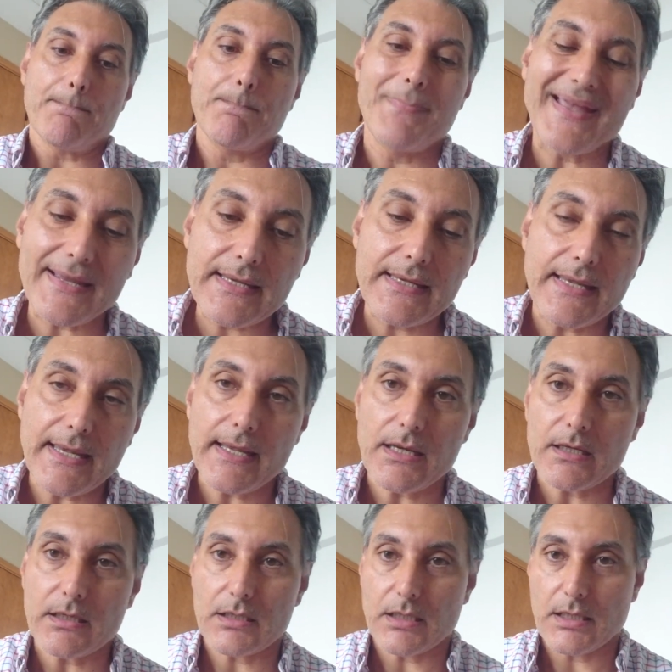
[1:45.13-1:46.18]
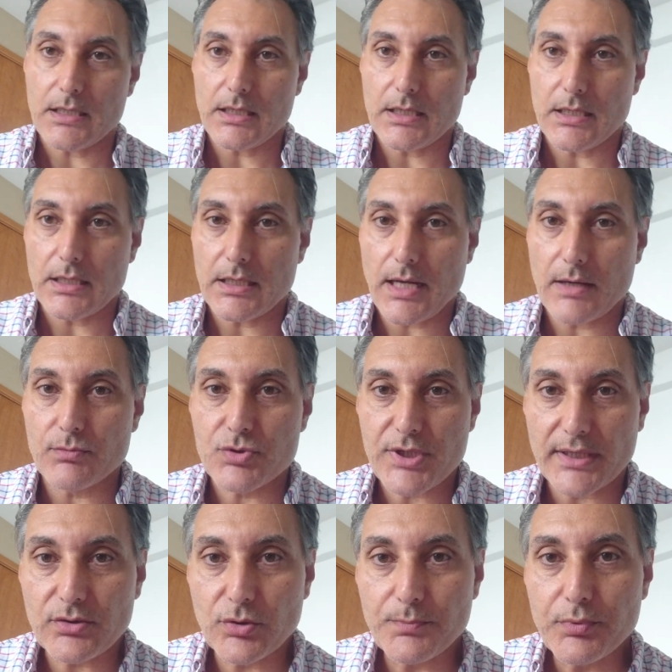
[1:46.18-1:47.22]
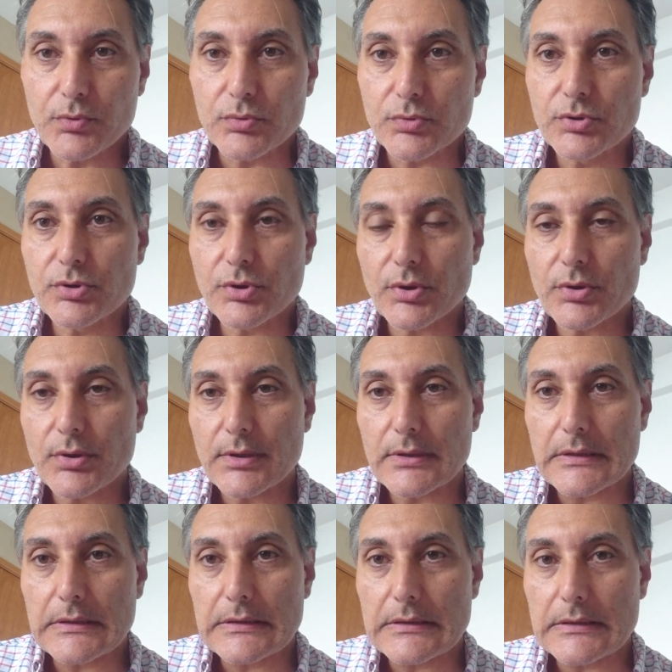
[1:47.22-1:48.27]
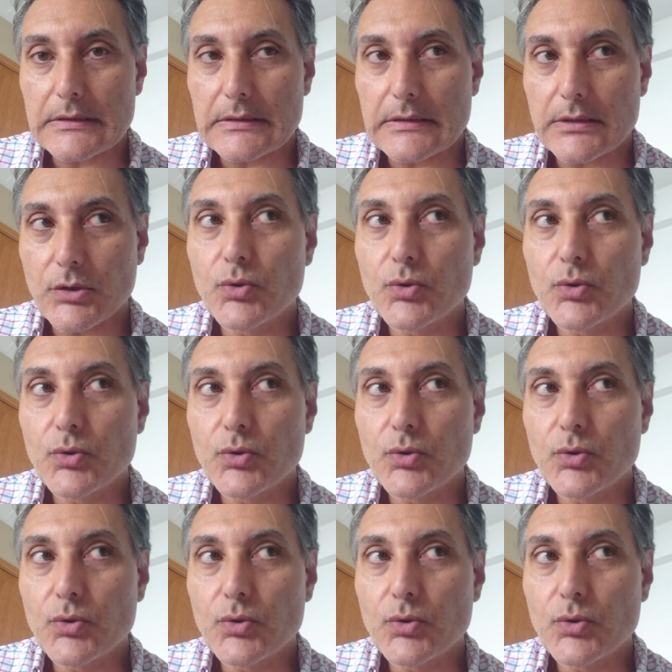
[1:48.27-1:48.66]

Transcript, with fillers: Perché eh, a un certo punto eh,